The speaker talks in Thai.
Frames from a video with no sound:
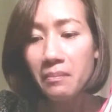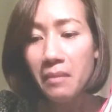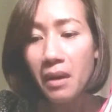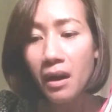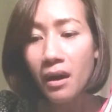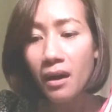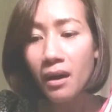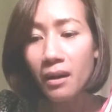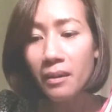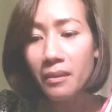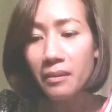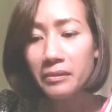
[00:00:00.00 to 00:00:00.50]
อ
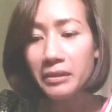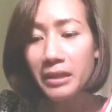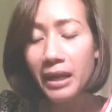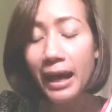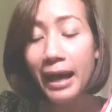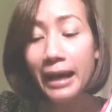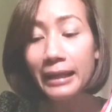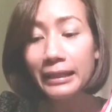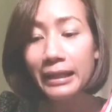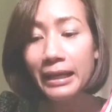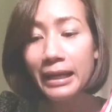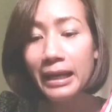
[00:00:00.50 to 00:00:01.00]
อ
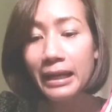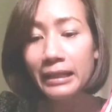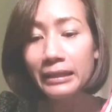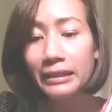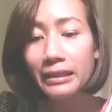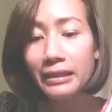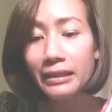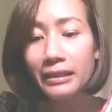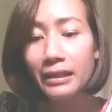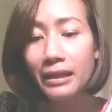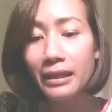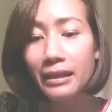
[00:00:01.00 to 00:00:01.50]
ทานอาหาร
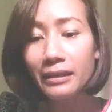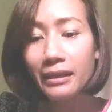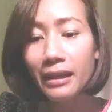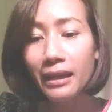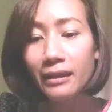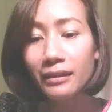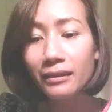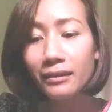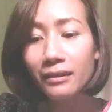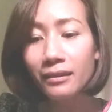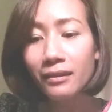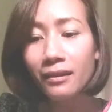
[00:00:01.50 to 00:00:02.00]
อินเดียเนี่
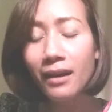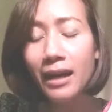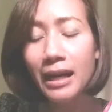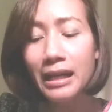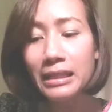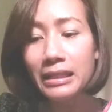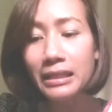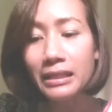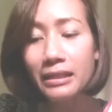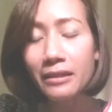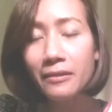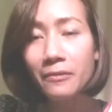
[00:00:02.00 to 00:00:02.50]
ย ก็อา
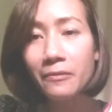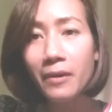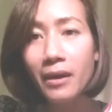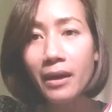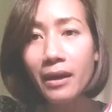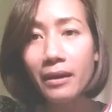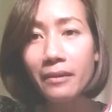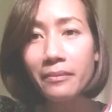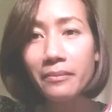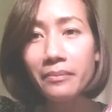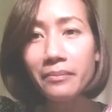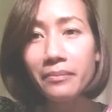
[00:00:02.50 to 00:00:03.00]
จจะคิดว่า
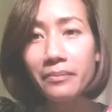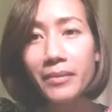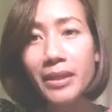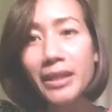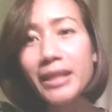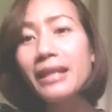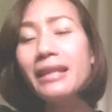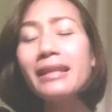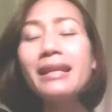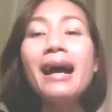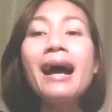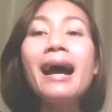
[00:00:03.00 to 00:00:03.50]
ไม่
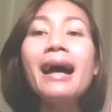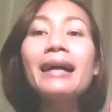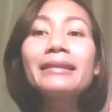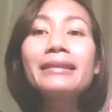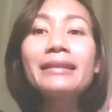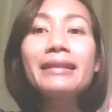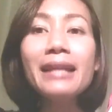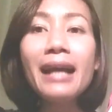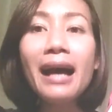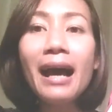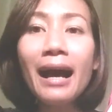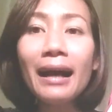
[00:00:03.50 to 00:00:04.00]
ได้ทาน
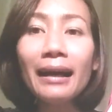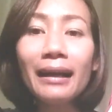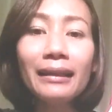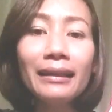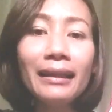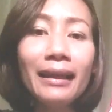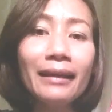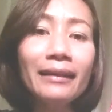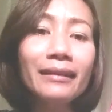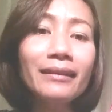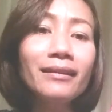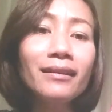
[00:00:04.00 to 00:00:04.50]
ยาก
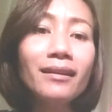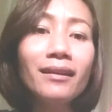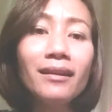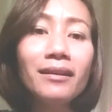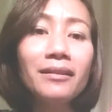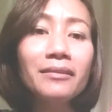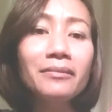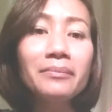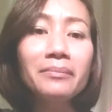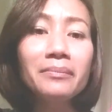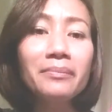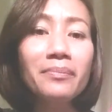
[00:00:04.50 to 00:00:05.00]
อะไรก็
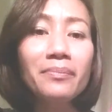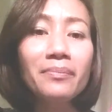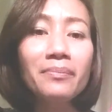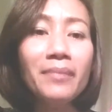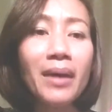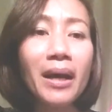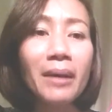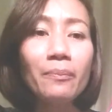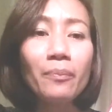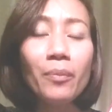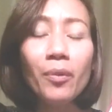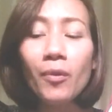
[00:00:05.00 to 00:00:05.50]

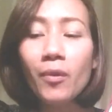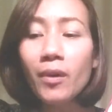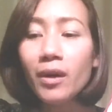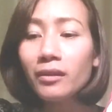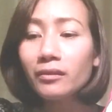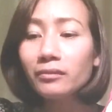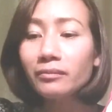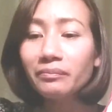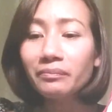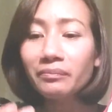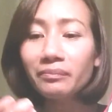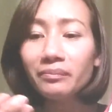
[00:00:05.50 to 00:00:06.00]
แบบพวก
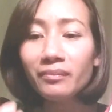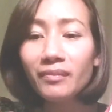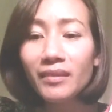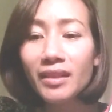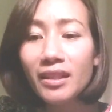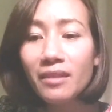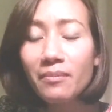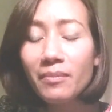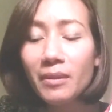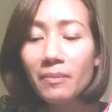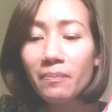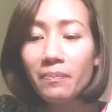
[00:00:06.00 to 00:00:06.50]

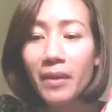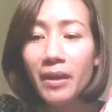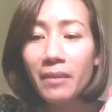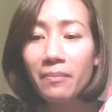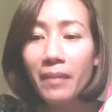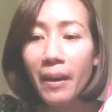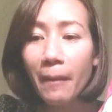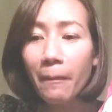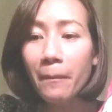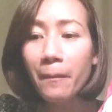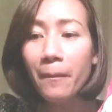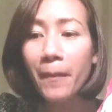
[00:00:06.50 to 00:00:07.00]
ที่มันเป็น
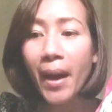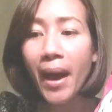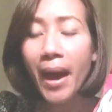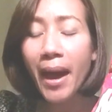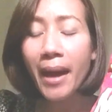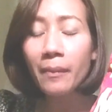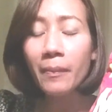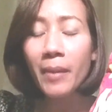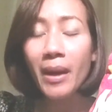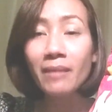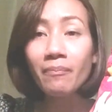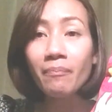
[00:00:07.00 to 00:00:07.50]
แบบแป้
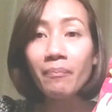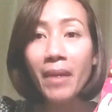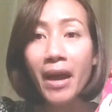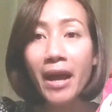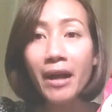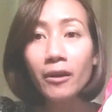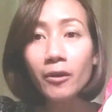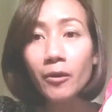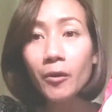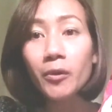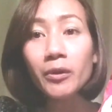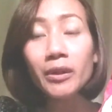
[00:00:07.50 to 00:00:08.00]
งแผ่นแป้
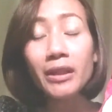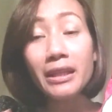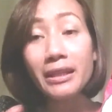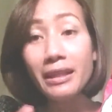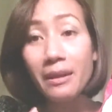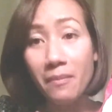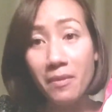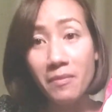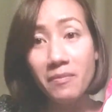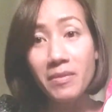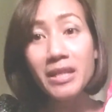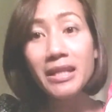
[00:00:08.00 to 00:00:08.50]
งโรตี
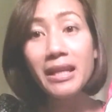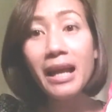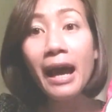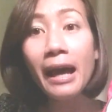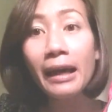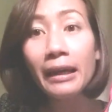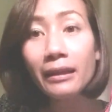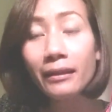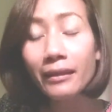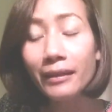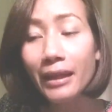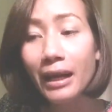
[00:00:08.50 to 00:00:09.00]
แต่มันไม่
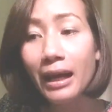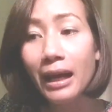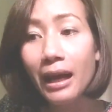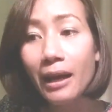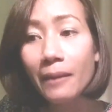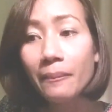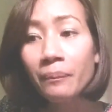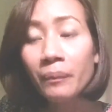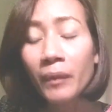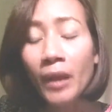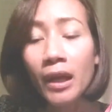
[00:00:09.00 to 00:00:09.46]
ใช่เลยนะคะ